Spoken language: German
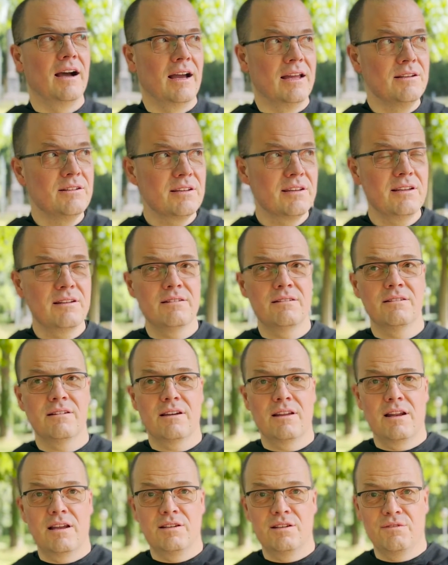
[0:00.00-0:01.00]
Eintreten
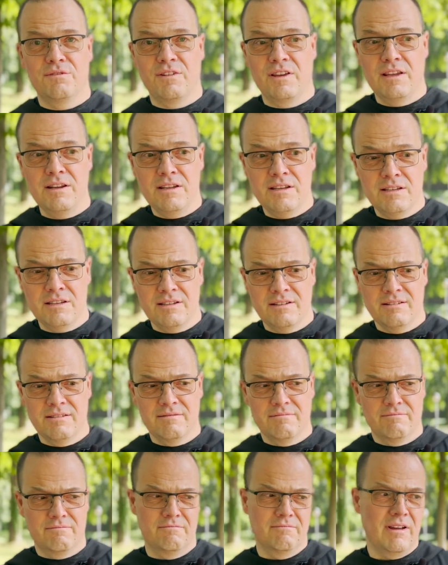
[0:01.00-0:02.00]
relativ wenig
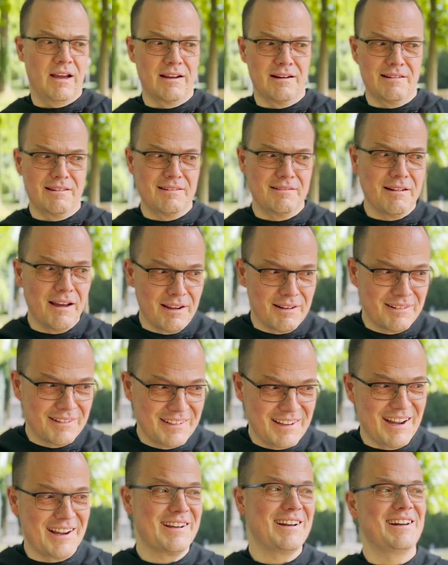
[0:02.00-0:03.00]
eigentlich nein,
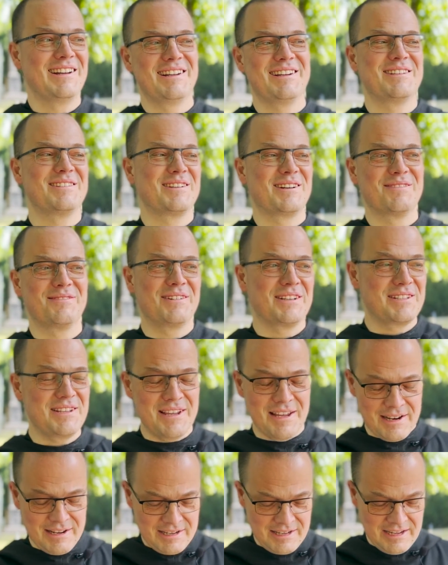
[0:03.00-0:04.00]
gar keiner, sagen wir es
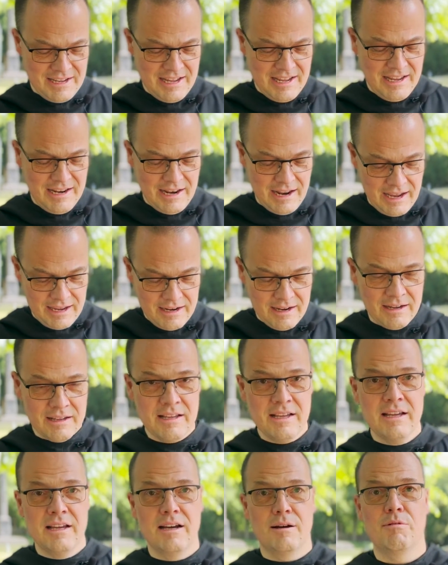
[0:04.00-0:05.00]
ehrlich, leider.
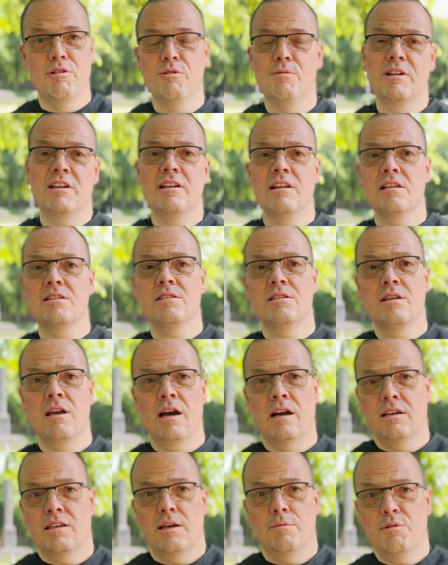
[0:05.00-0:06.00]
Aber über die letzten
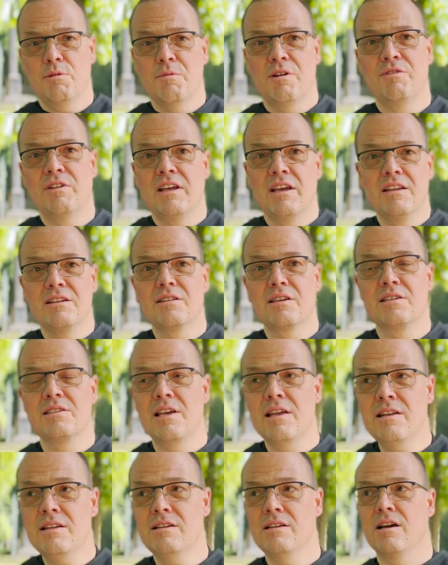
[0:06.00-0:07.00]
Jahre, ich habe immer wieder
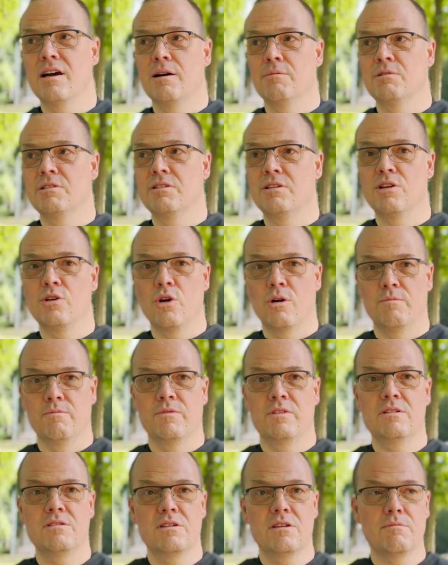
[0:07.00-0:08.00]
Interessenten gehabt, die kommen,
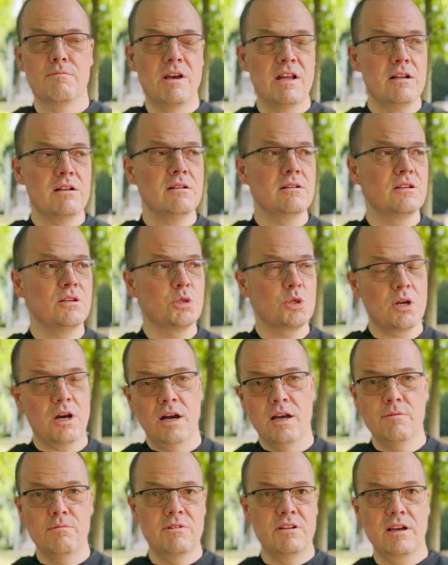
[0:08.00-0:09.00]
die sich melden, die
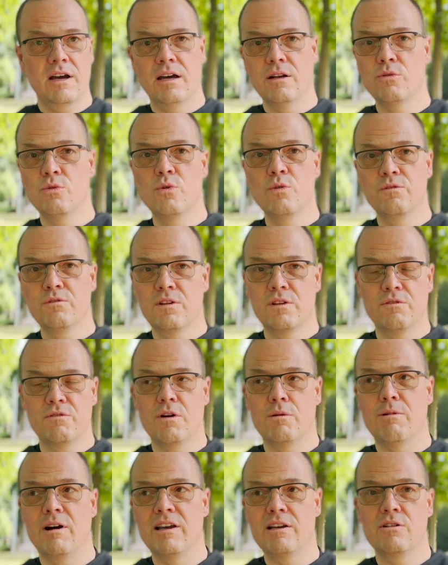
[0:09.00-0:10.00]
schreiben, die anrufen, die
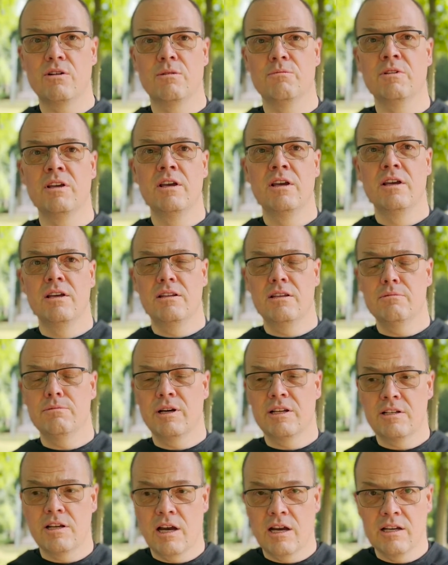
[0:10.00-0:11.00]
vorbeikommen, die ein
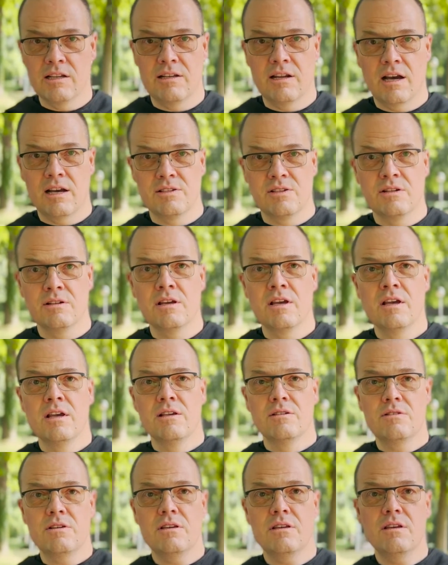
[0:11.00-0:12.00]
paar Tage da sind,
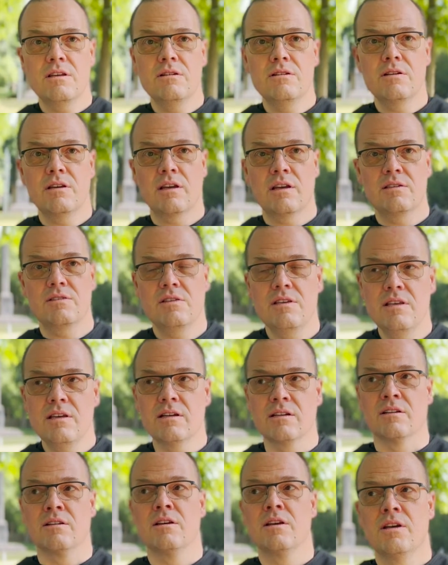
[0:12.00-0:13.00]
sich
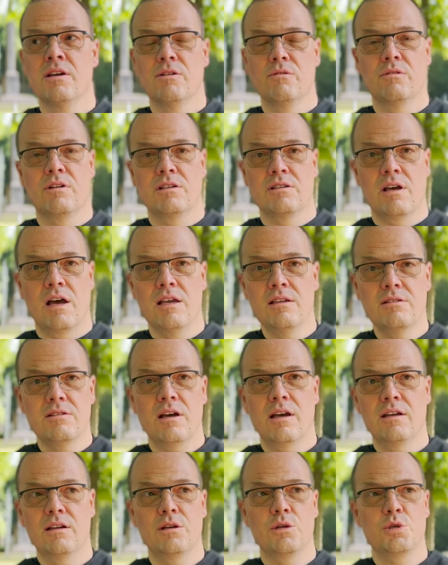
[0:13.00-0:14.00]
interessieren. Und das heißt
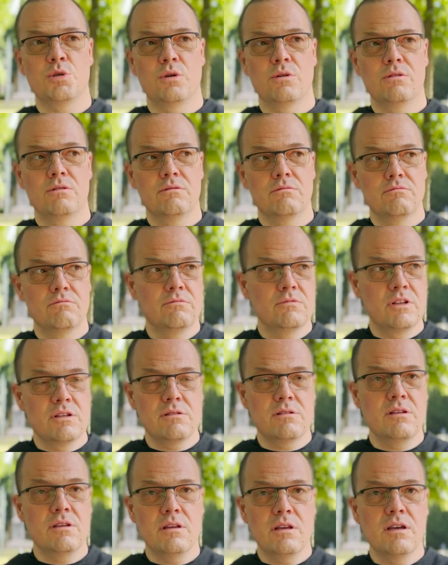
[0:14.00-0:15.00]
eigentlich schon,
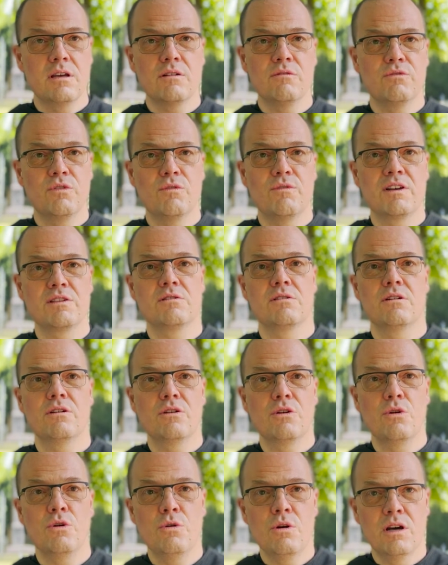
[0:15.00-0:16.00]
dass die irgendwo was
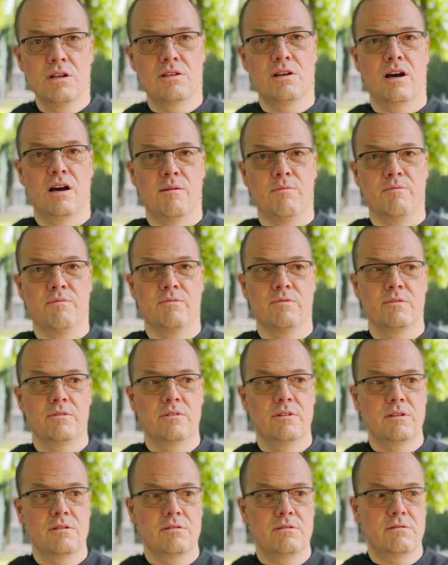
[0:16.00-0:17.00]
gehört haben,
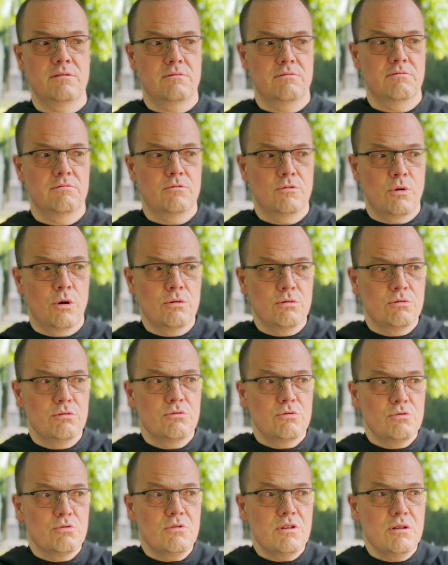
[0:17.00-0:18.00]
dass Gott
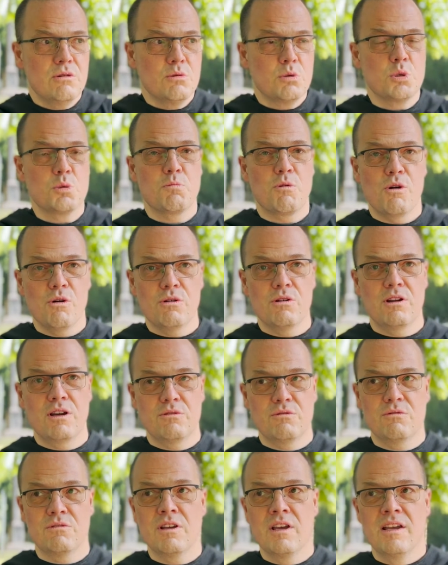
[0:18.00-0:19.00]
zu ihnen gesprochen
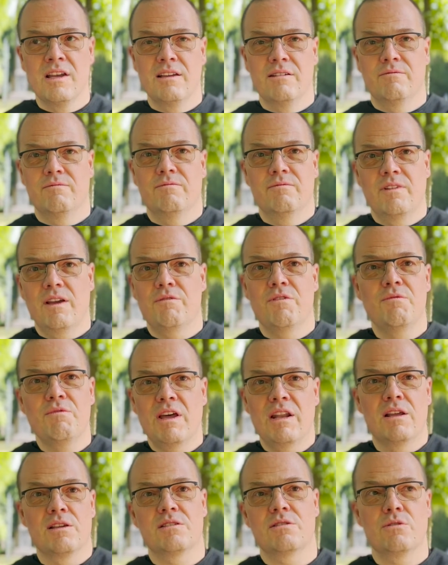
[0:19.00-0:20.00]
hat. Und ja, wenn wir
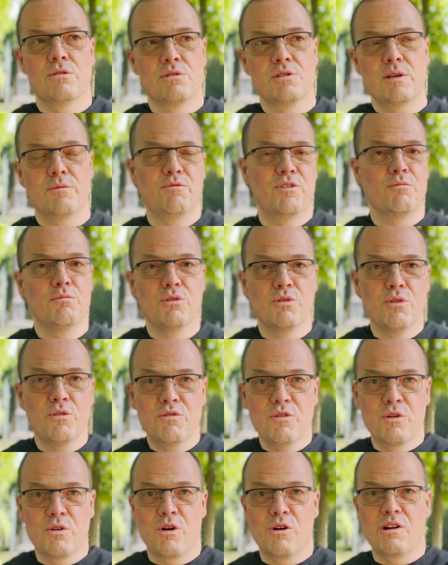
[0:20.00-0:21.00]
an das Konzept von
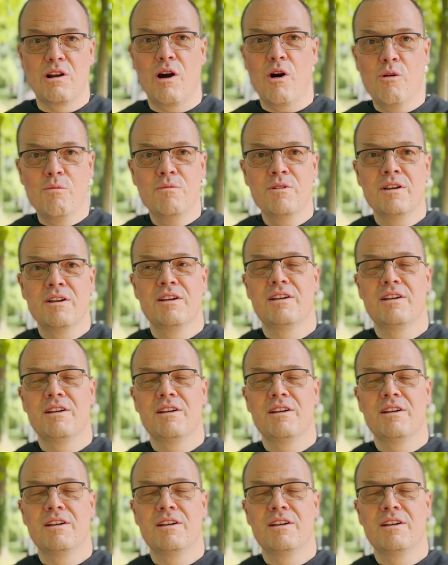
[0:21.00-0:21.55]
Berufung noch glauben,